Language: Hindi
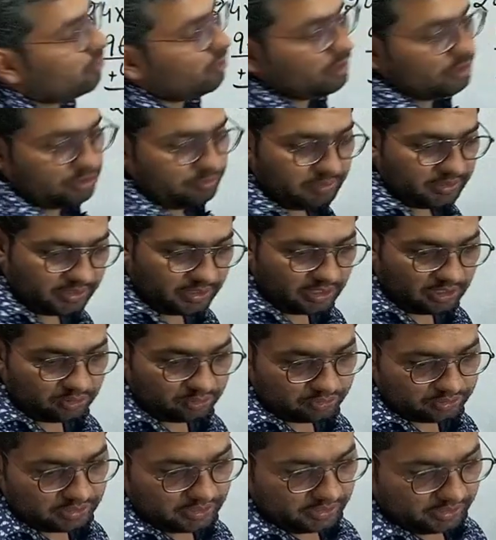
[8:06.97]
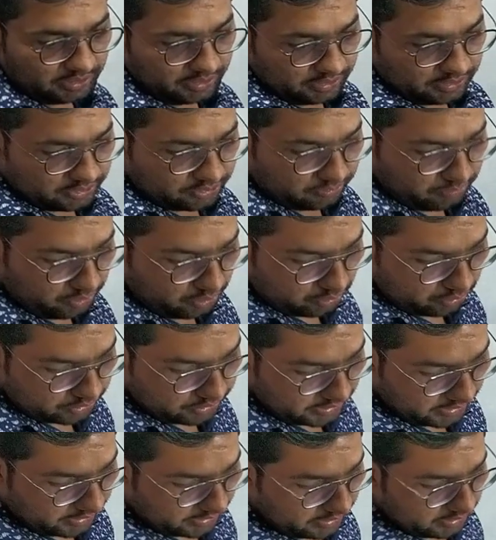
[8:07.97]
तो इसमें क्या हो जाएंगे इसमें हो
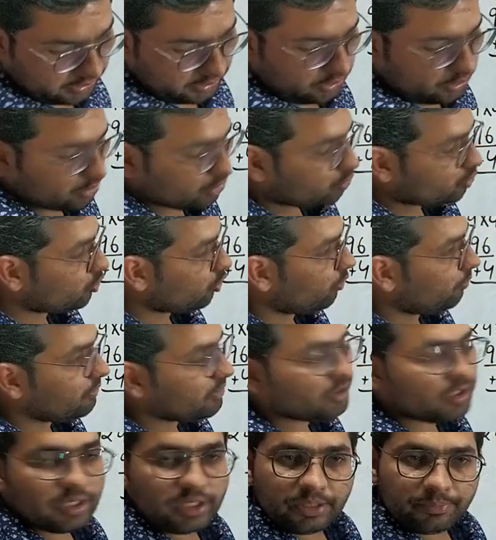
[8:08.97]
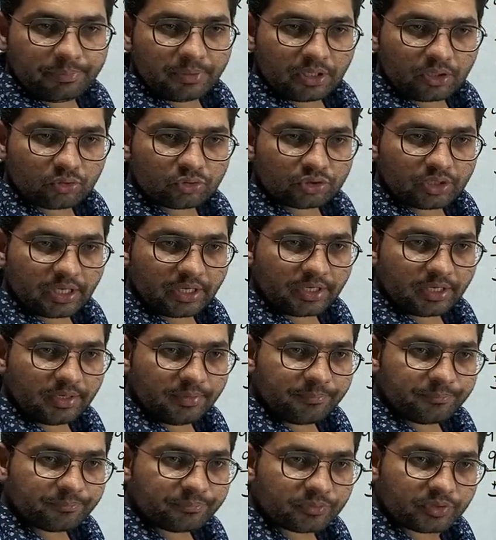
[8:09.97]
जाएंगे 24 लीप ईयर हो जाएंगे
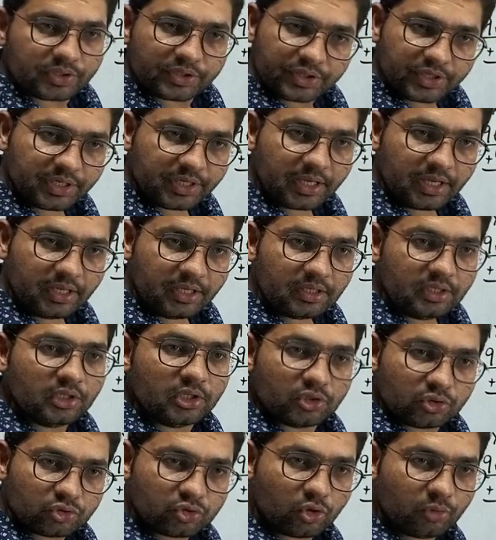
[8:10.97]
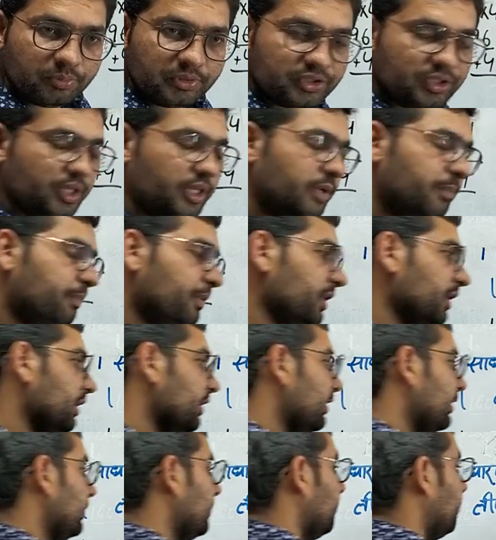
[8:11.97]
ठीक है 24 लीप
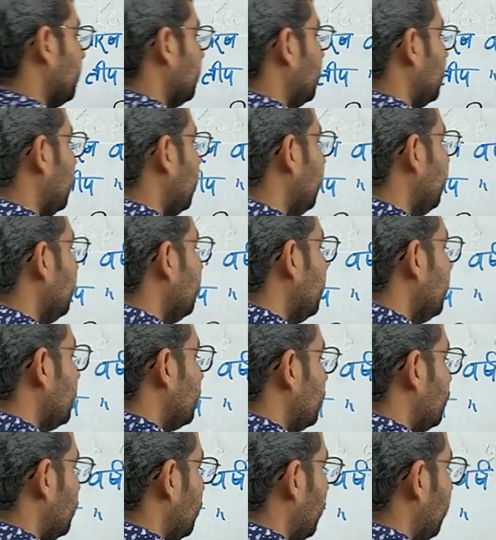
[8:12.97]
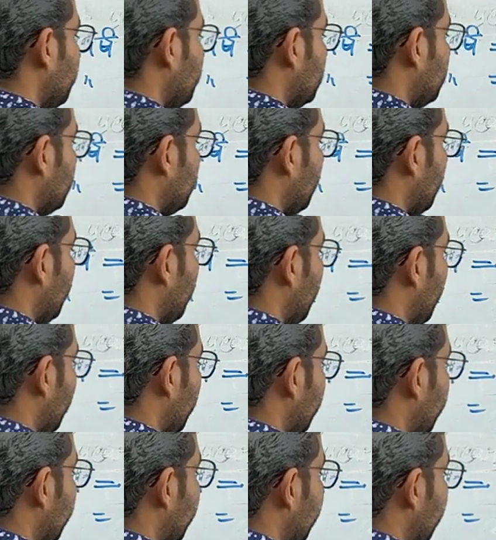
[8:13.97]
ईयर मतलब 24 तो
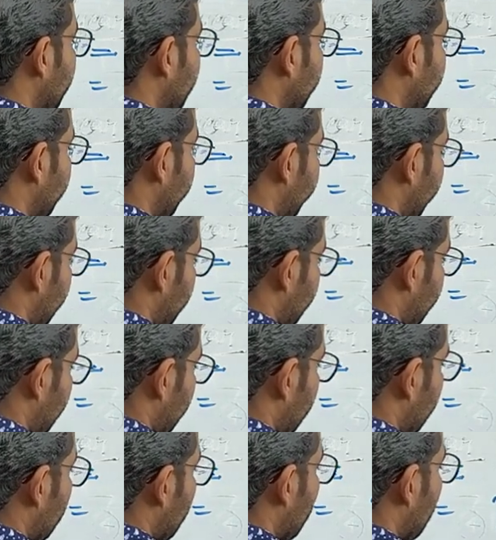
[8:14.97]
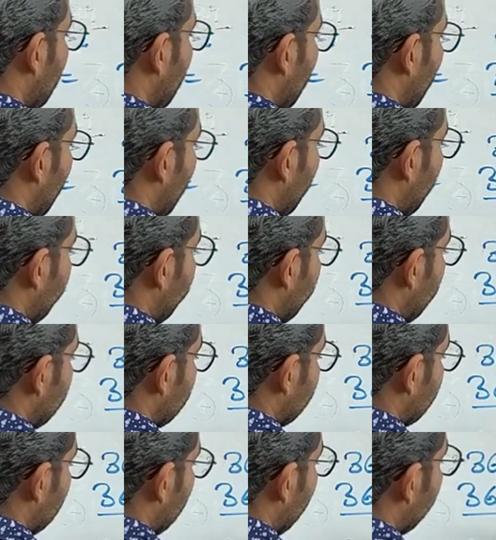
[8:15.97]
होंगे लीप वर्ष और
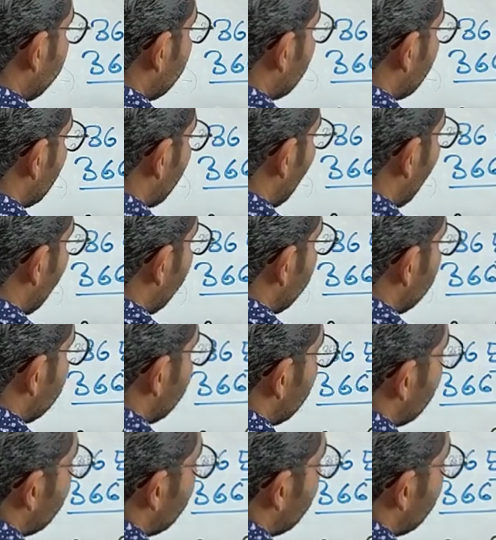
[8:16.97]
प्लस अब 100 में